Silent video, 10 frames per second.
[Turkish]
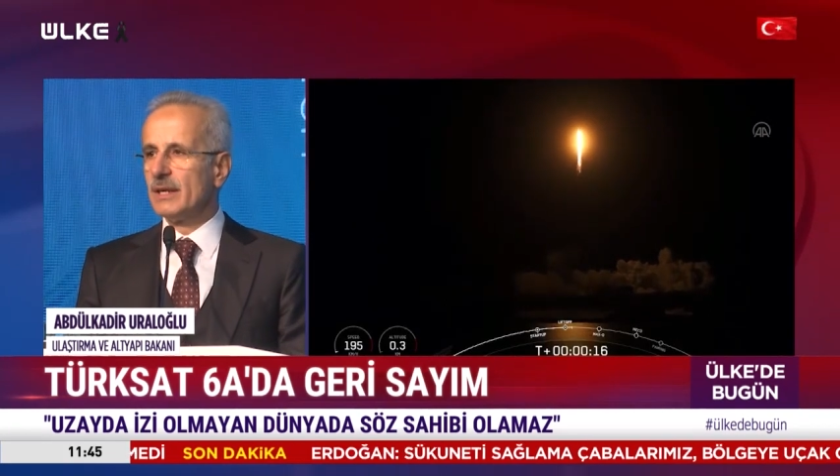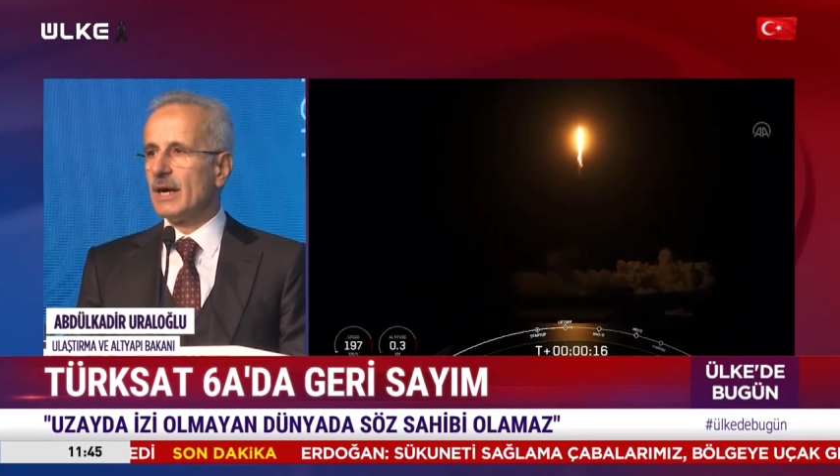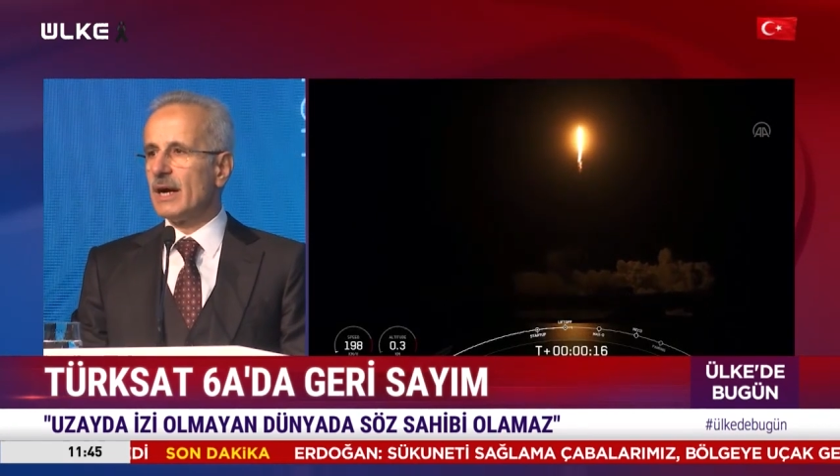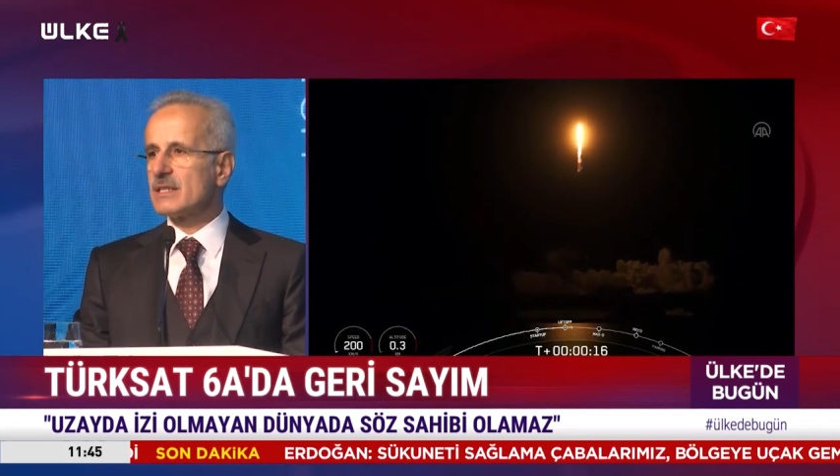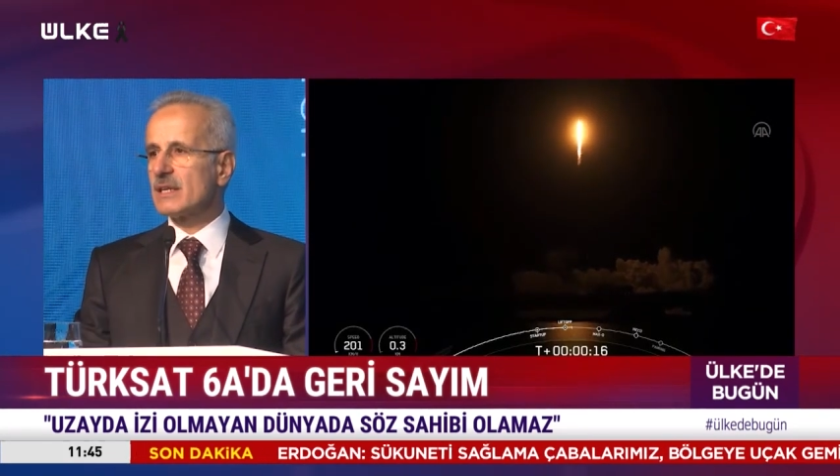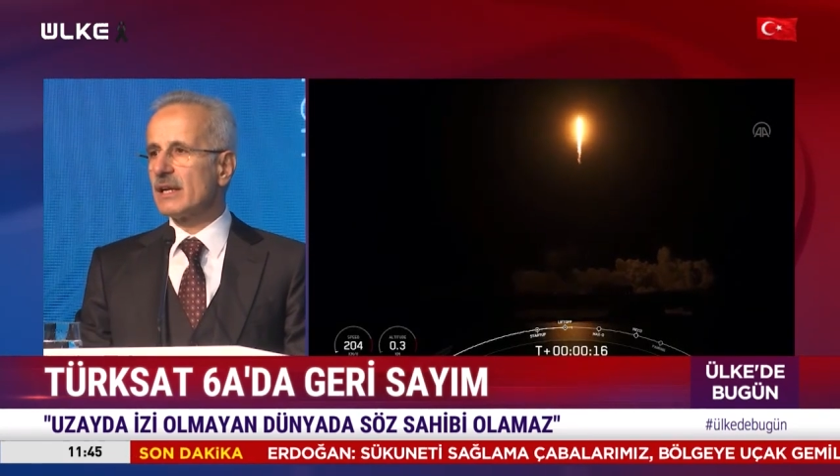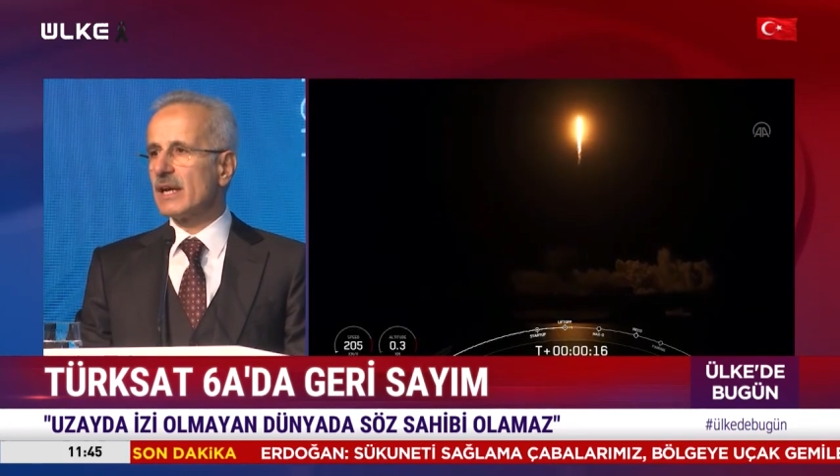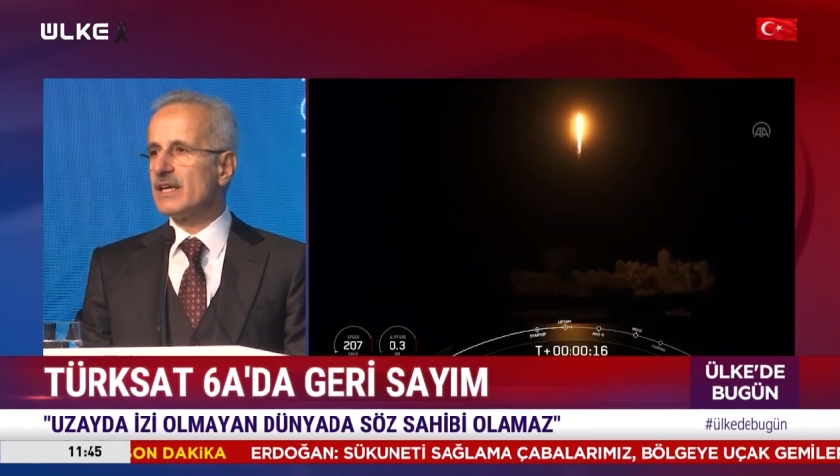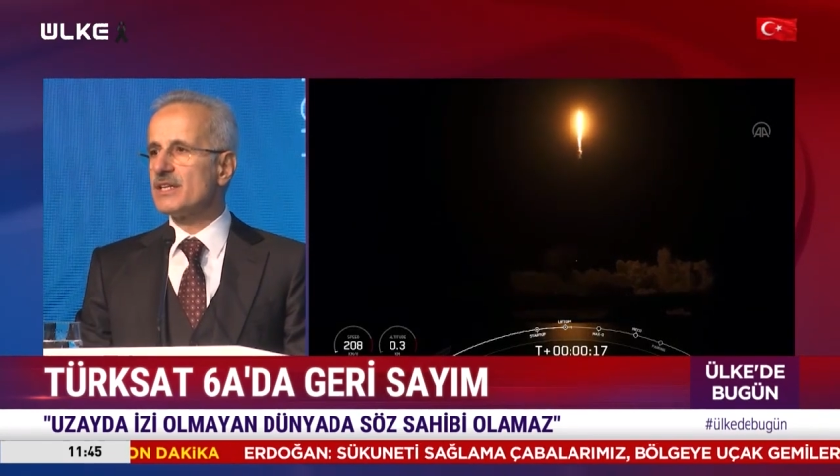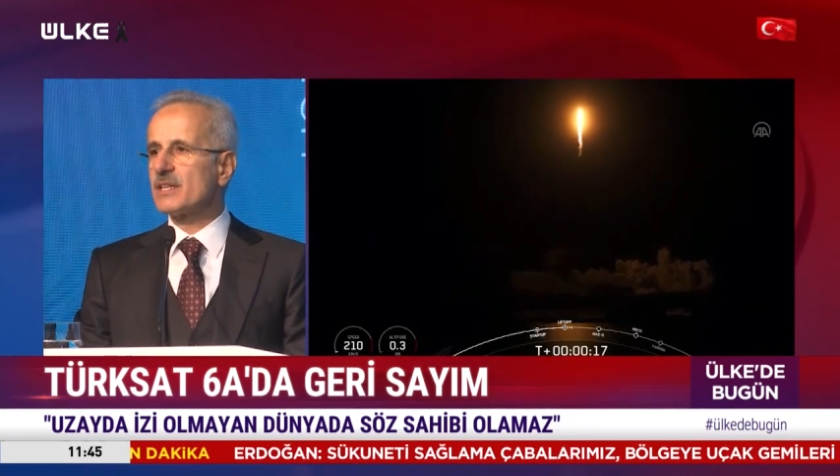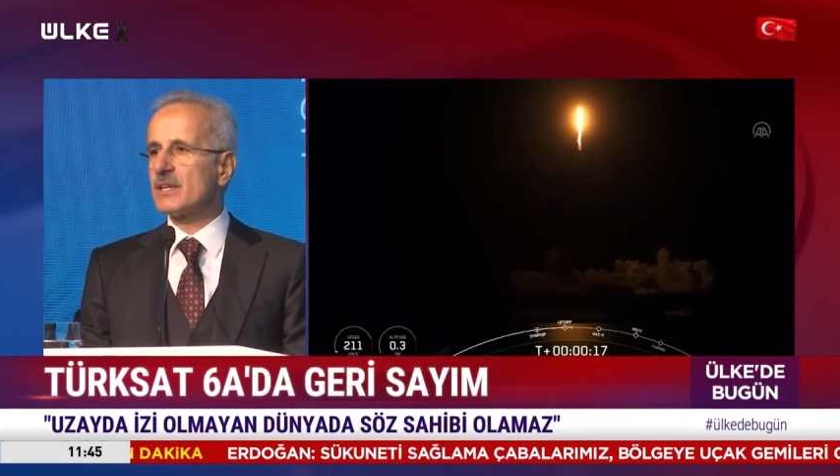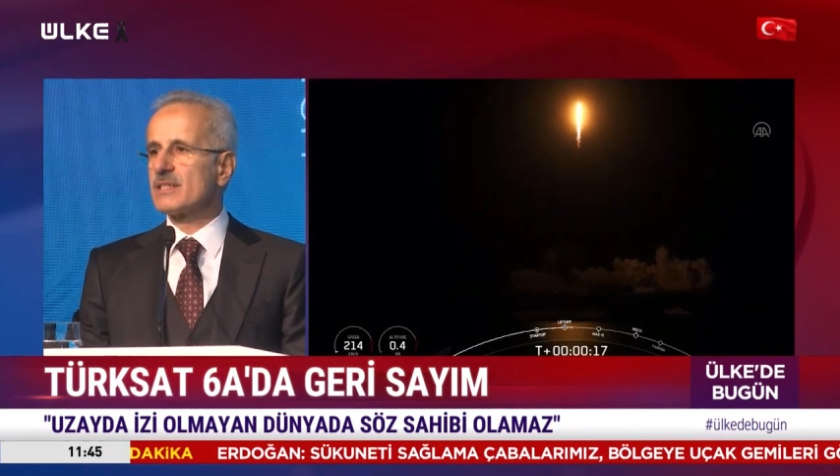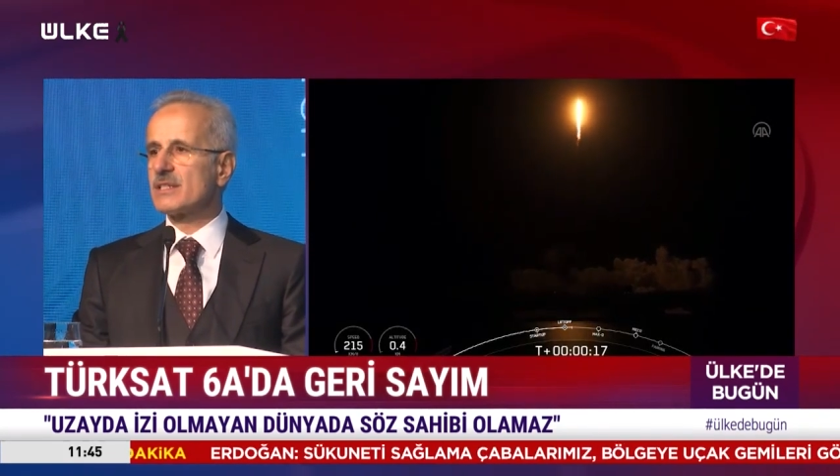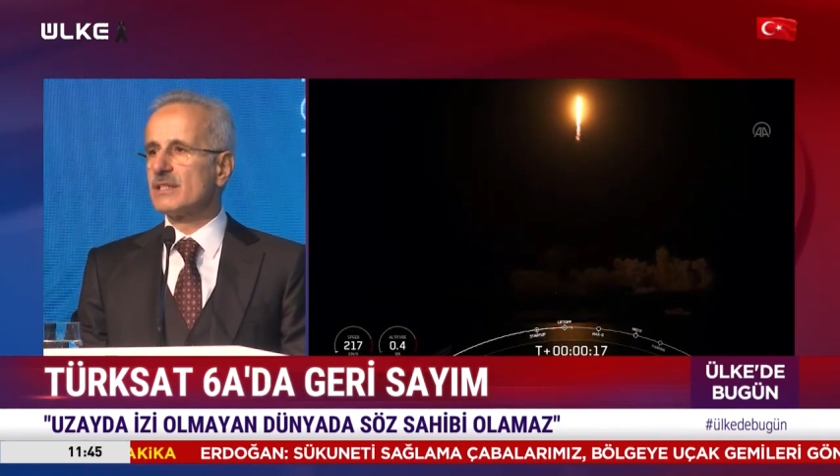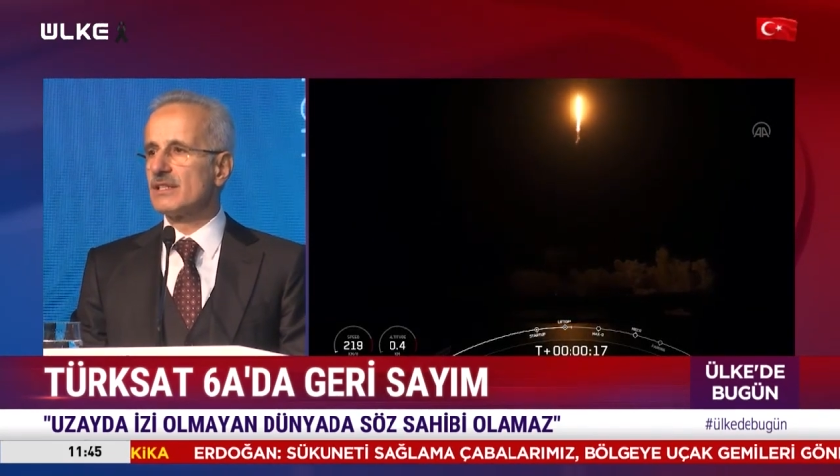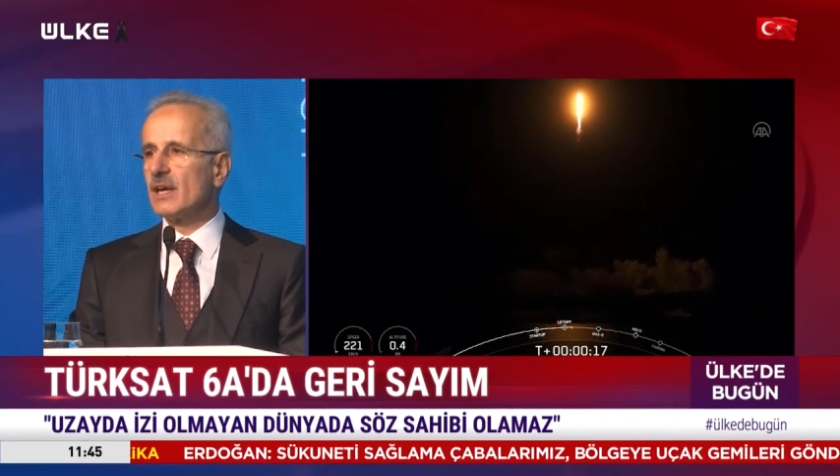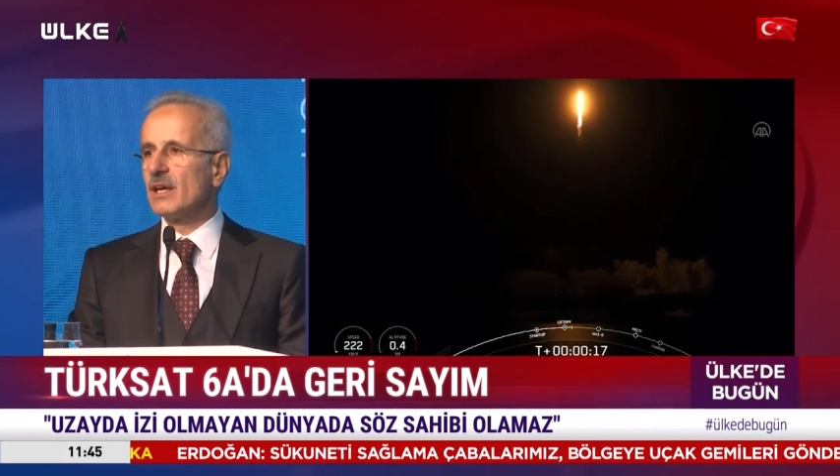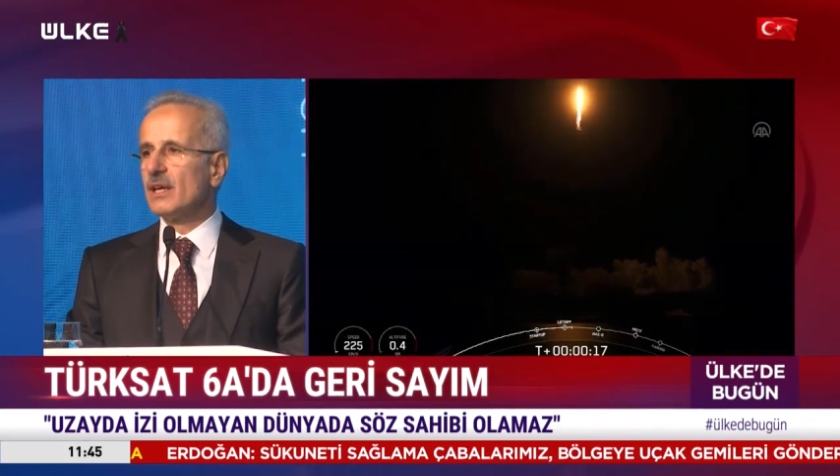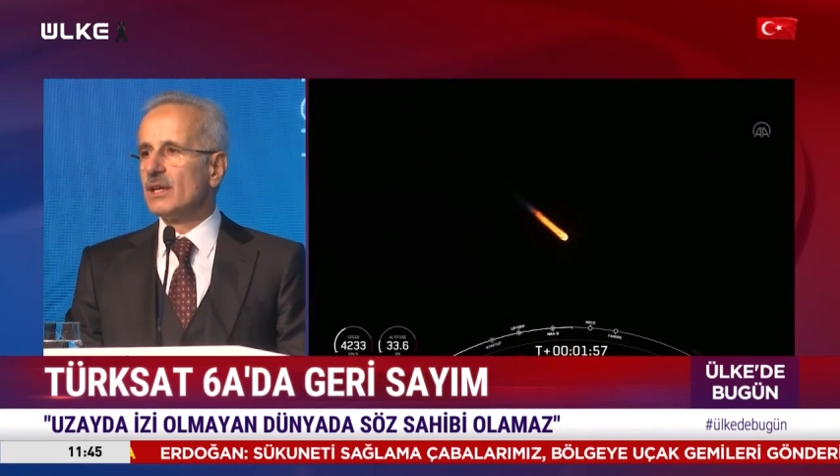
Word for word: Haziran ayı içerisinde